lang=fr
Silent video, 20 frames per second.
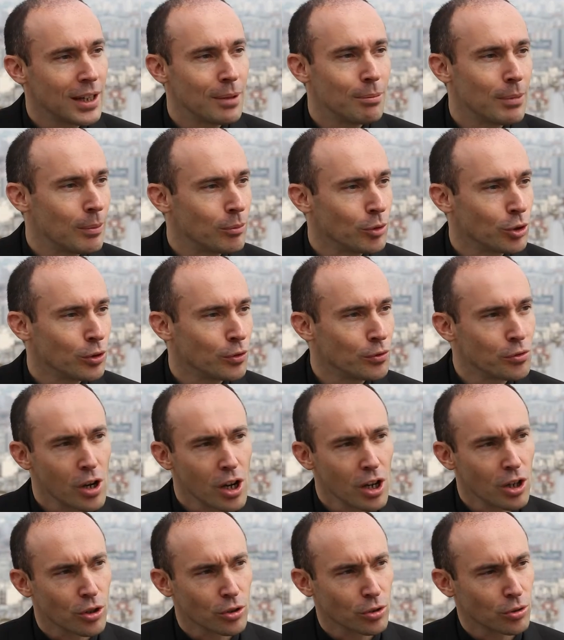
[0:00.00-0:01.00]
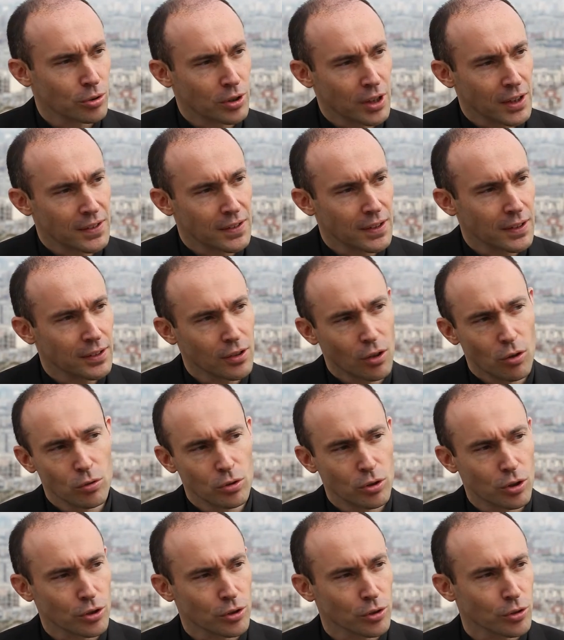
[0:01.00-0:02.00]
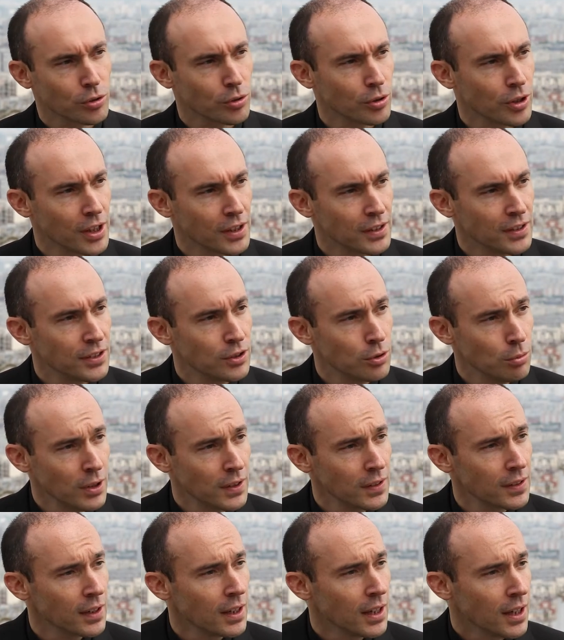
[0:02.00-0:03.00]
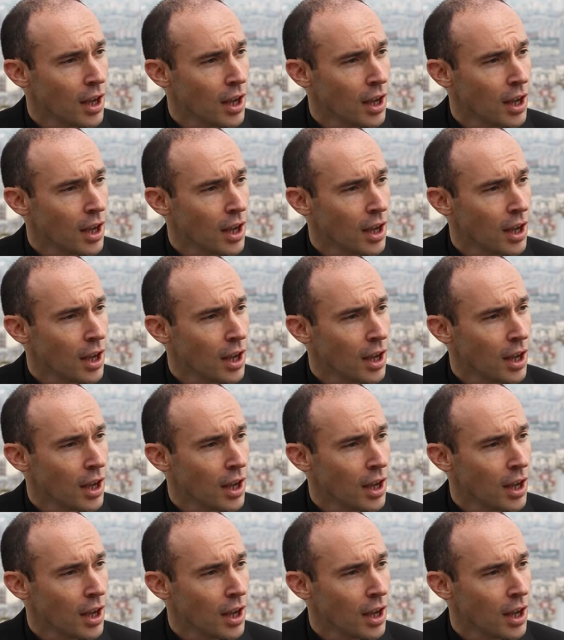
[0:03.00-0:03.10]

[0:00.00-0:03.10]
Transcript: et les mêmes devoirs quand on a 7 ans ou quand on a 18.